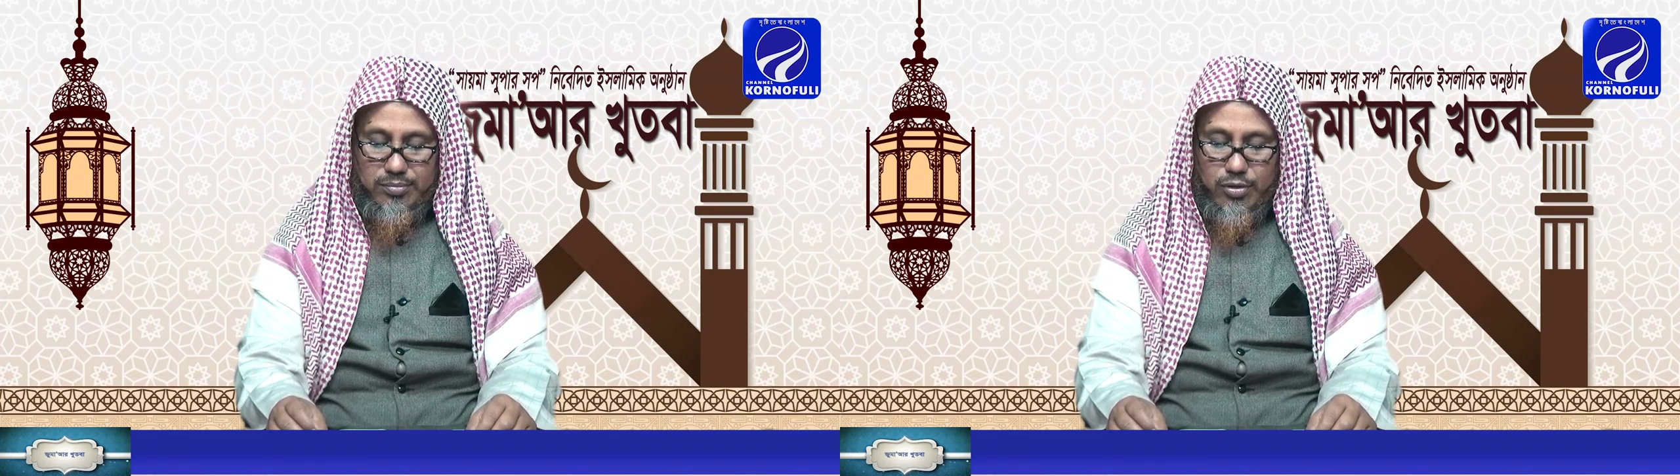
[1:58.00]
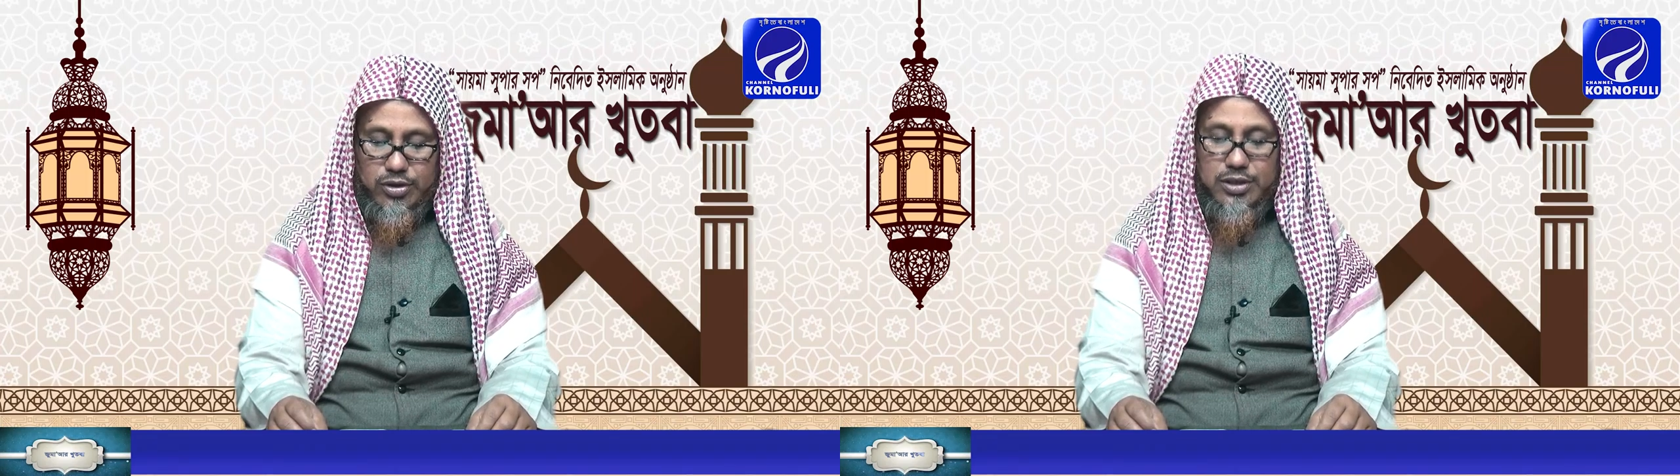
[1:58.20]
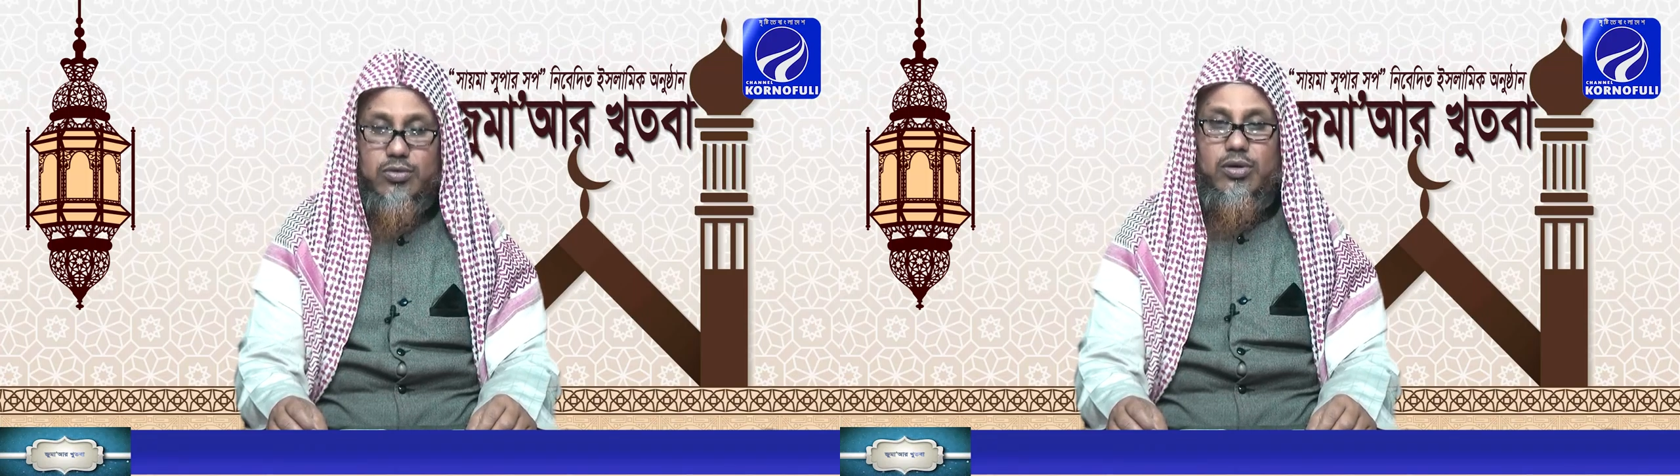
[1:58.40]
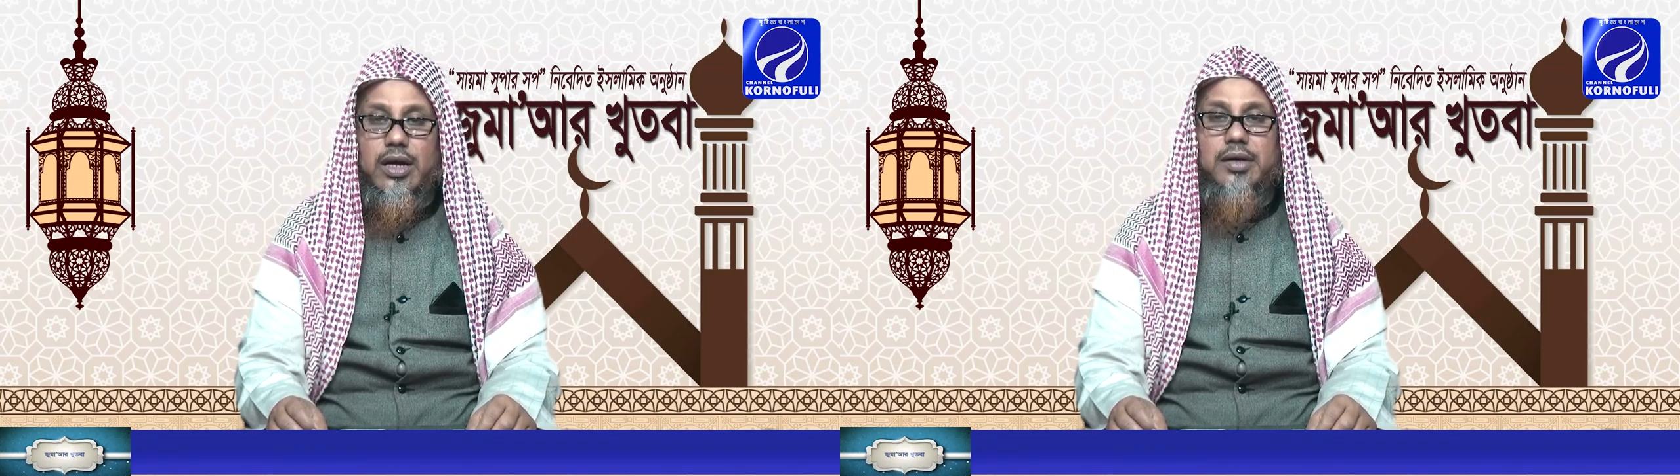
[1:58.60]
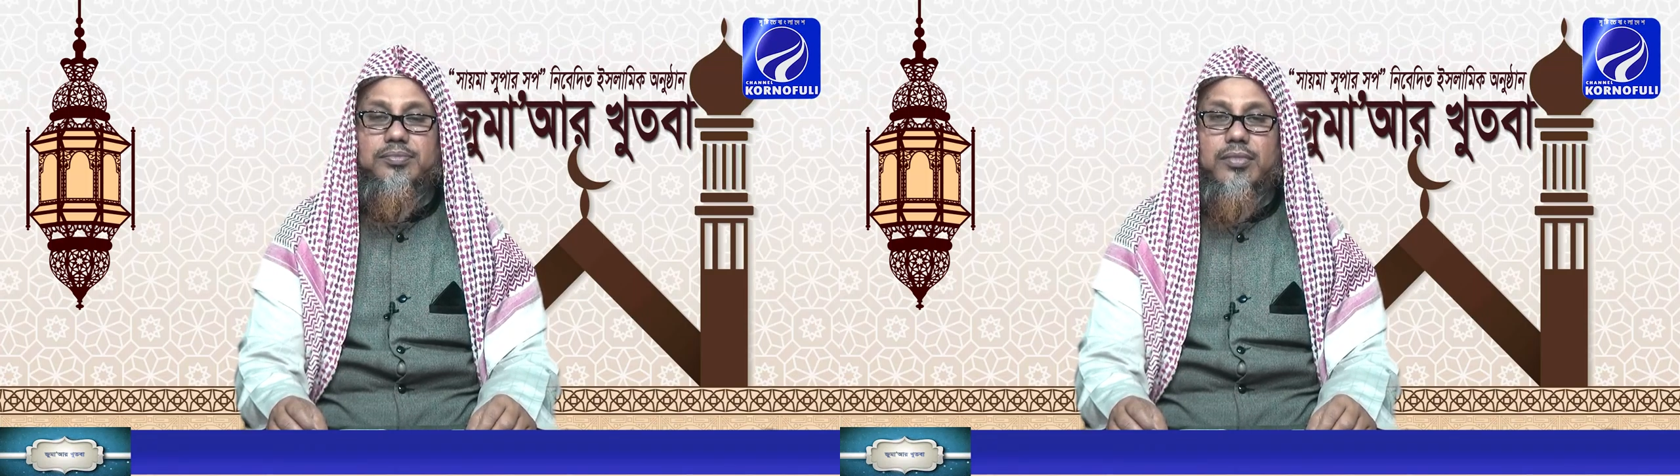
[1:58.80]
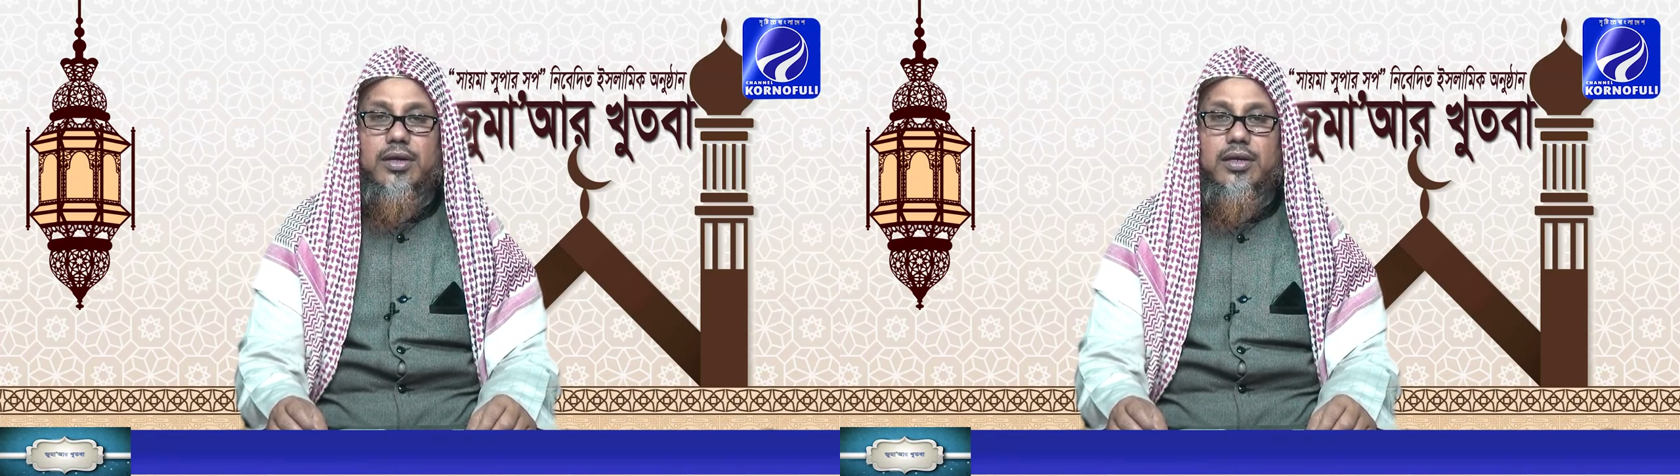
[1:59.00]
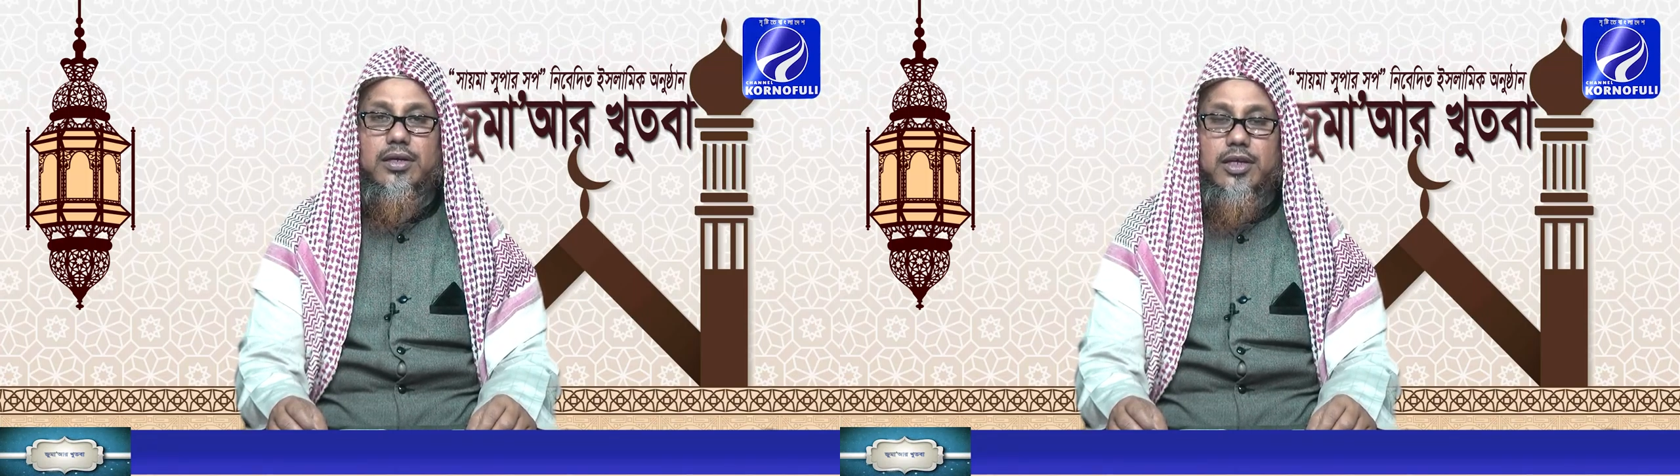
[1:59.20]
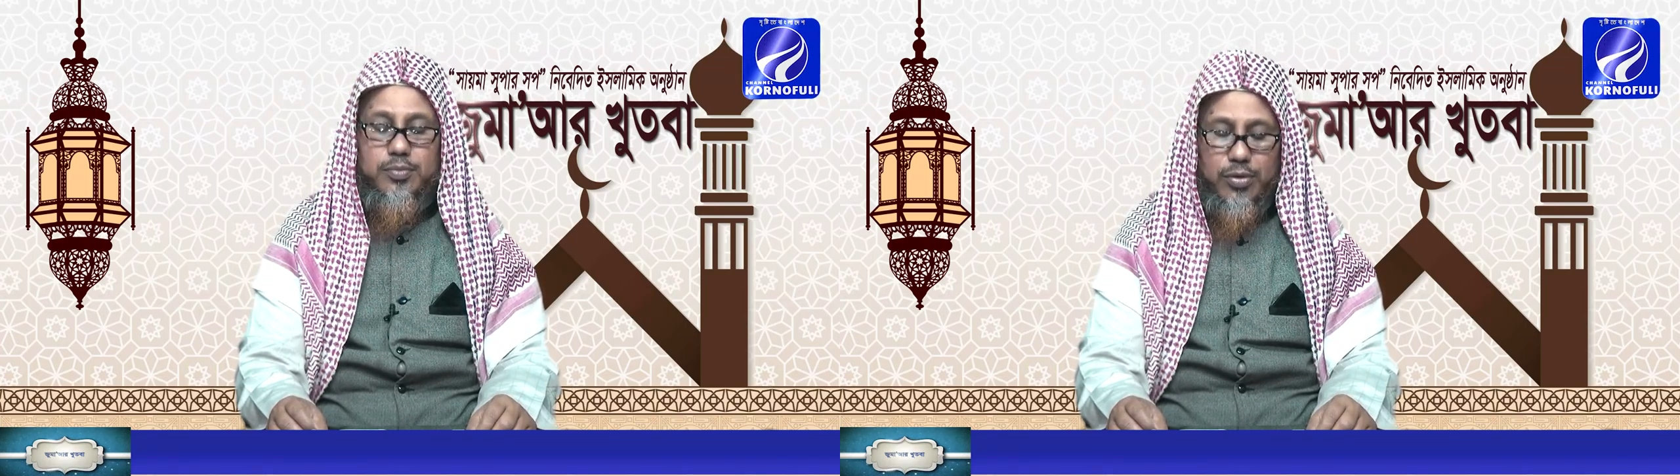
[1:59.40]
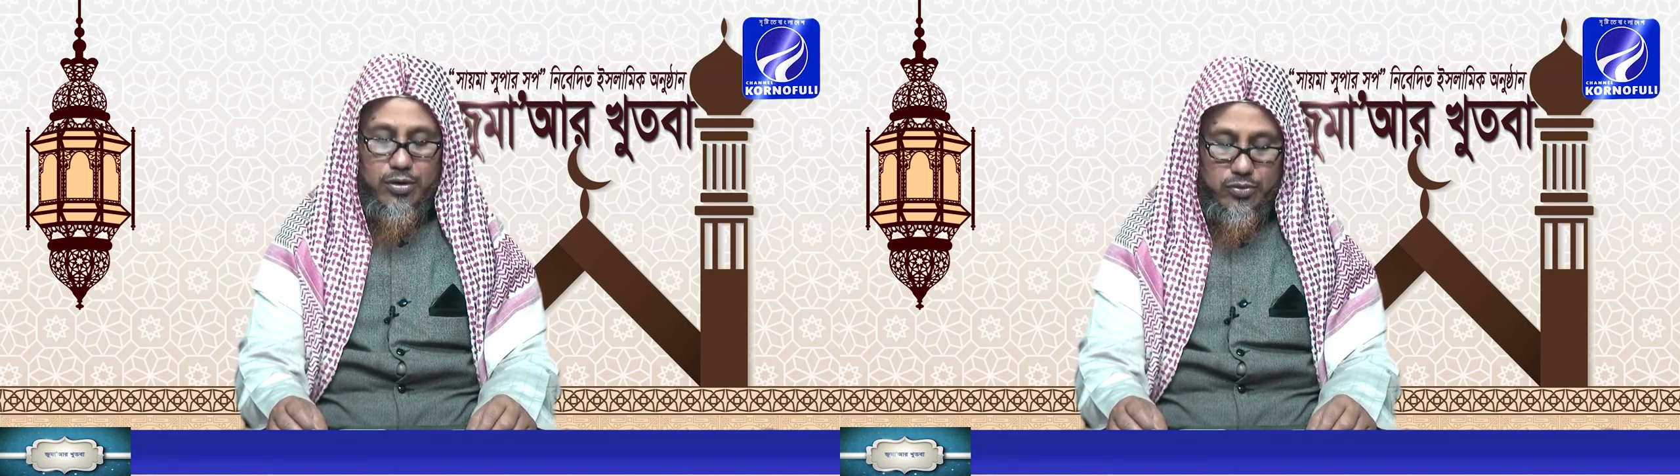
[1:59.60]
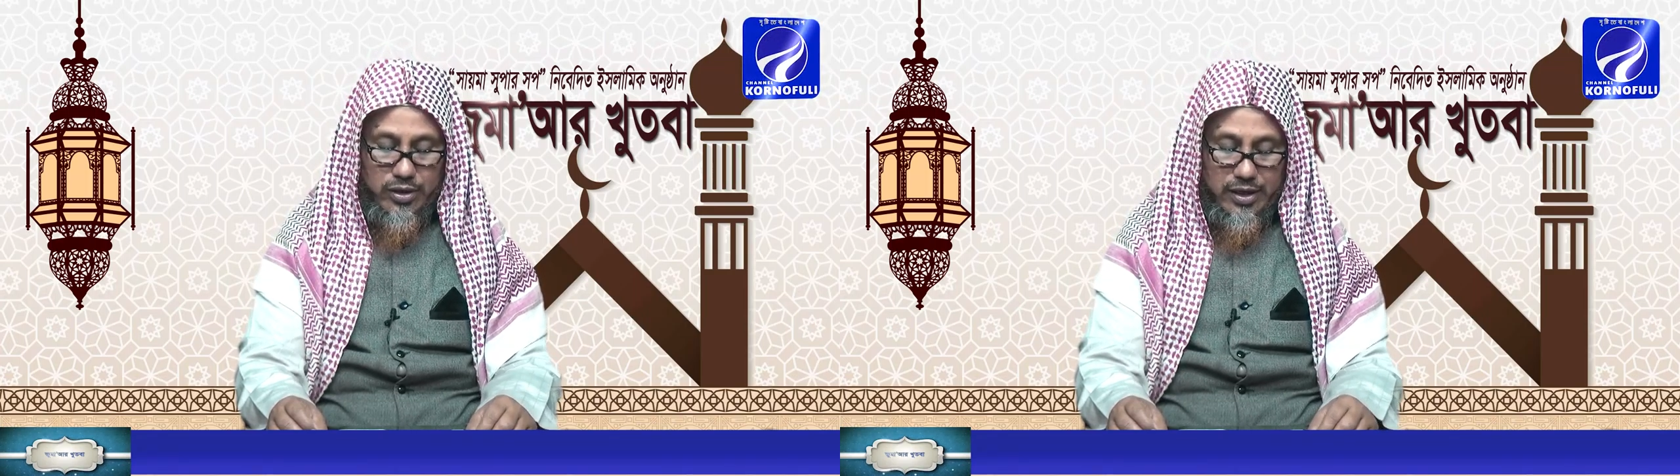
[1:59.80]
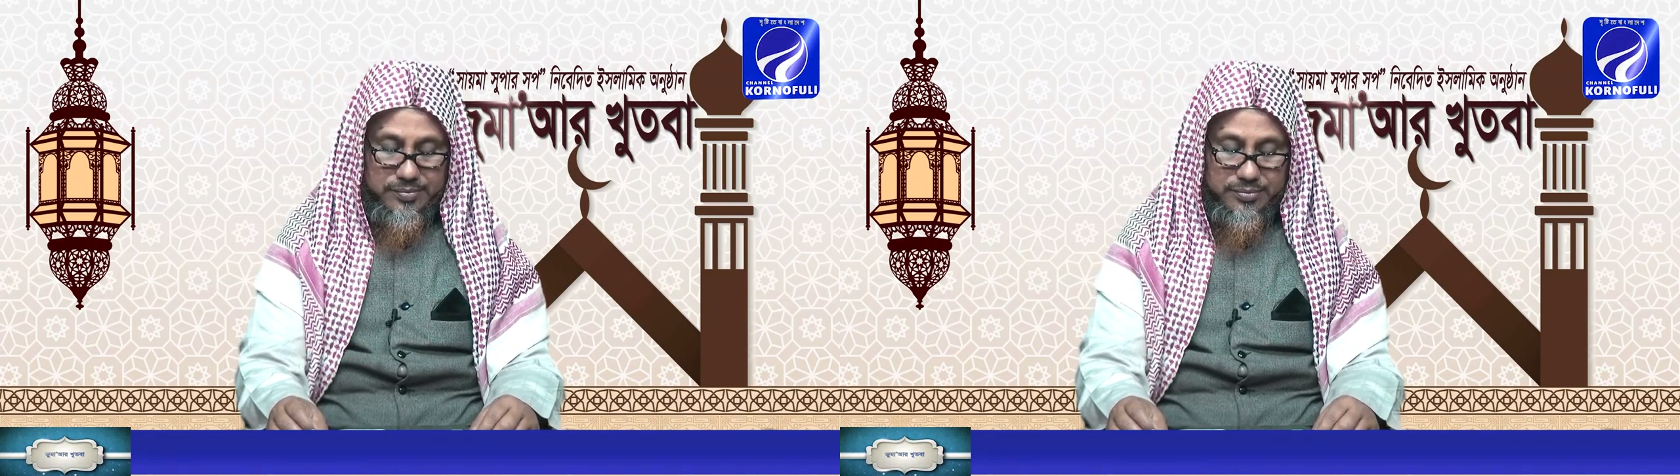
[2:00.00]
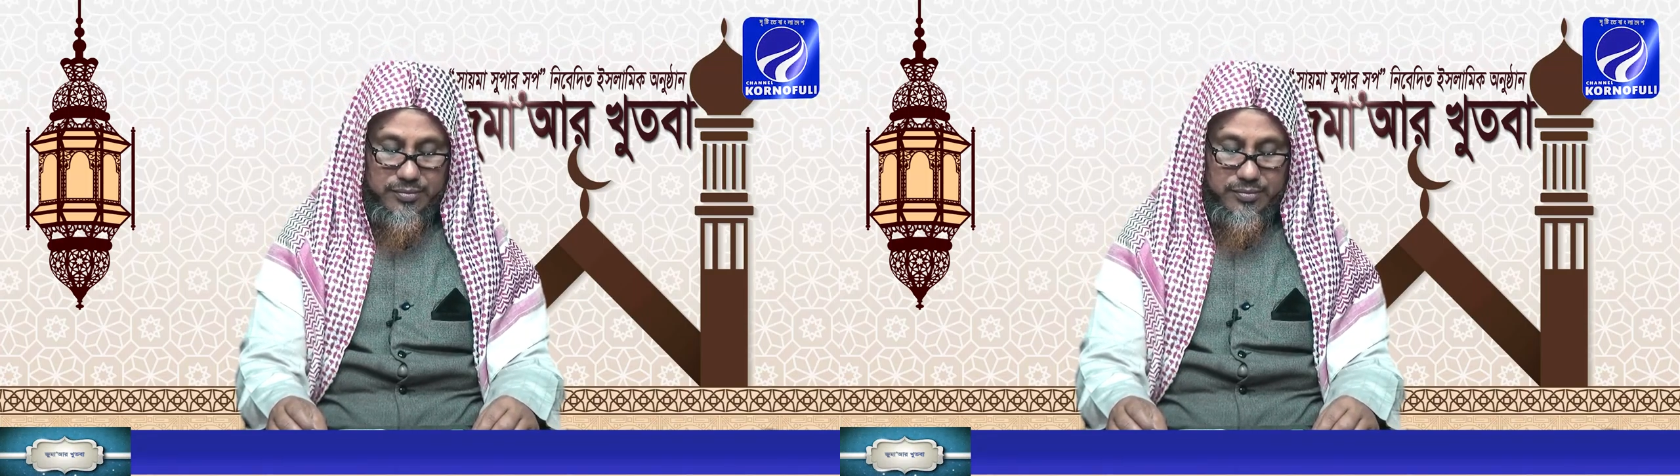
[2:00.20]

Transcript: ভরসা করা নির্ভর করা